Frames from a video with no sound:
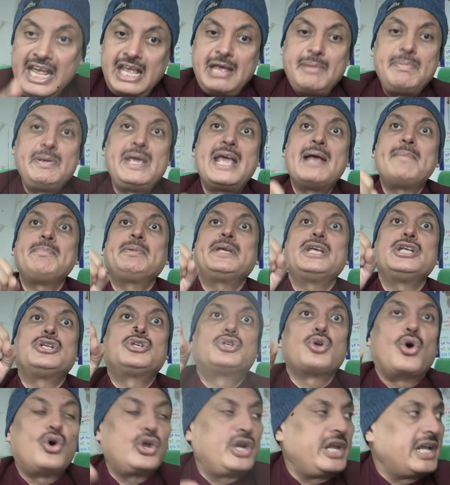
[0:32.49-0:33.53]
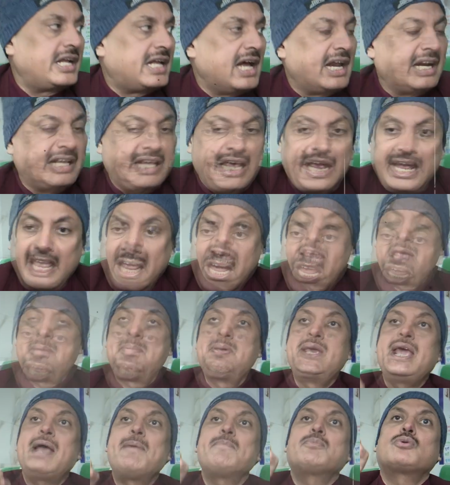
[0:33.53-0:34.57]
ईवीएम e की चोरी करके
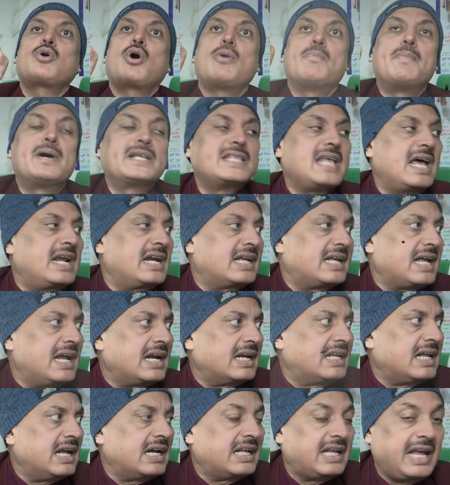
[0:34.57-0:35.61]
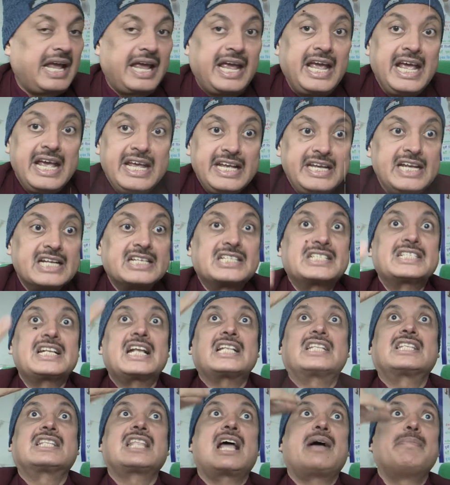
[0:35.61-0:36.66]
ईवीएम को बदल कर करके ये
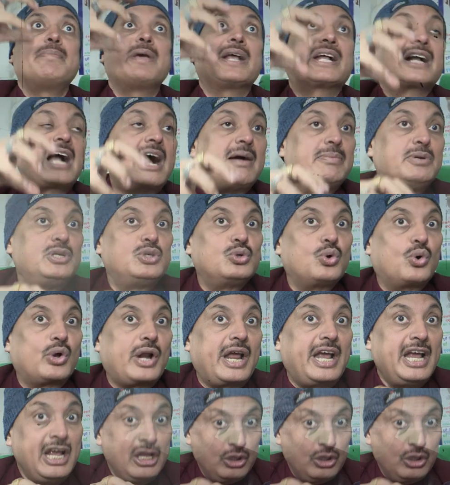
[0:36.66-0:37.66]
सत्ता में काबिज हो रहे